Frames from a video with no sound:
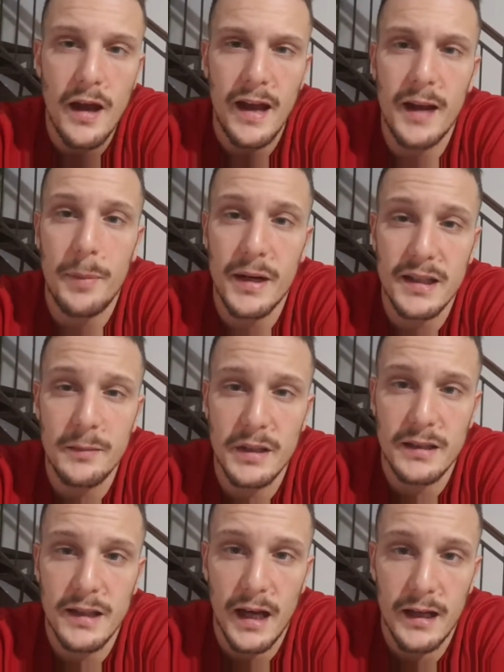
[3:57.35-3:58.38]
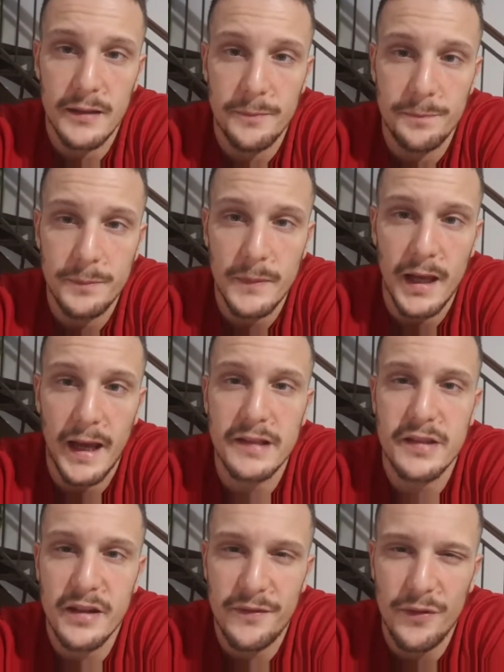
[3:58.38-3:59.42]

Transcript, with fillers: è la parte mentale, essere